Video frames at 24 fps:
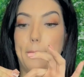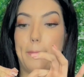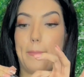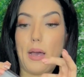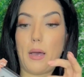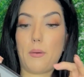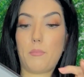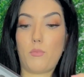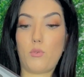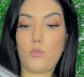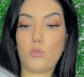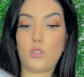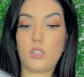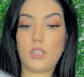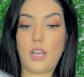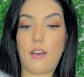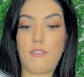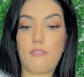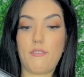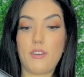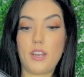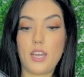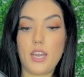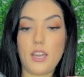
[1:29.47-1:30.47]
Vamos a
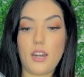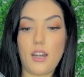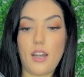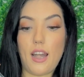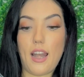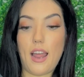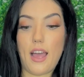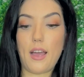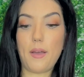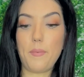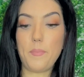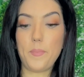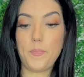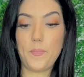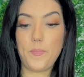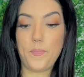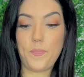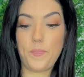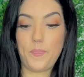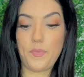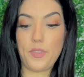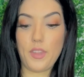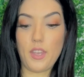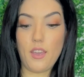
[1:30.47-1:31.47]
abrirla
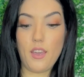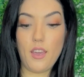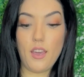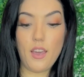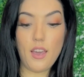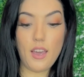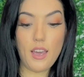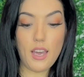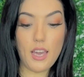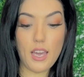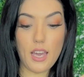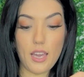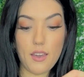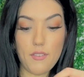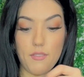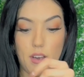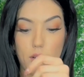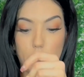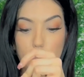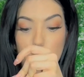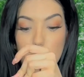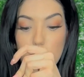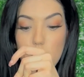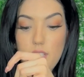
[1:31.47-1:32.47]
y
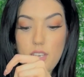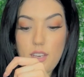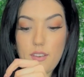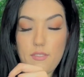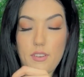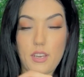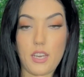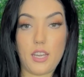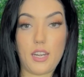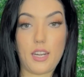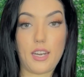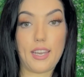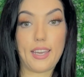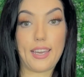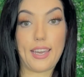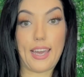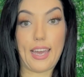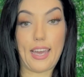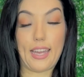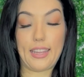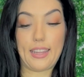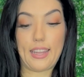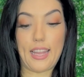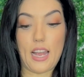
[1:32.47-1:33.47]
vamos a ver
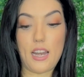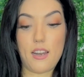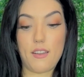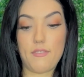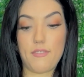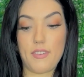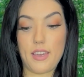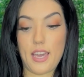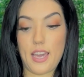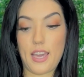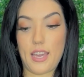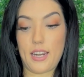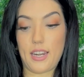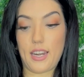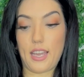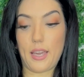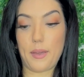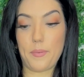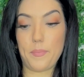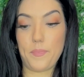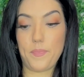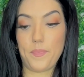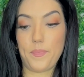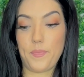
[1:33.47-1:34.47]
qué tal
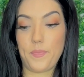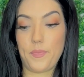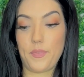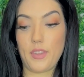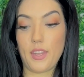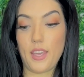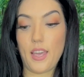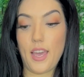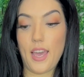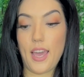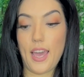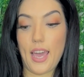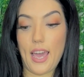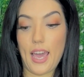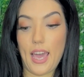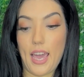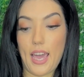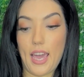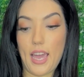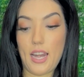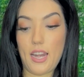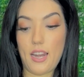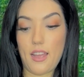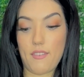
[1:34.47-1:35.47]
viene
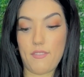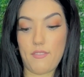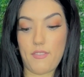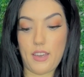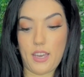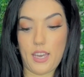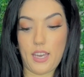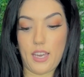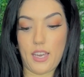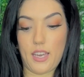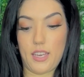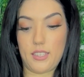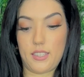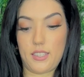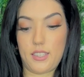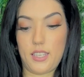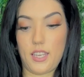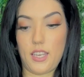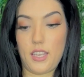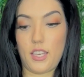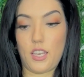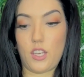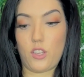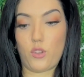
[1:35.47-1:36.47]
el
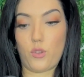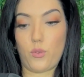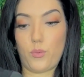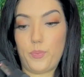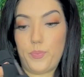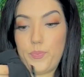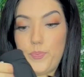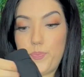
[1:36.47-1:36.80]
vestidito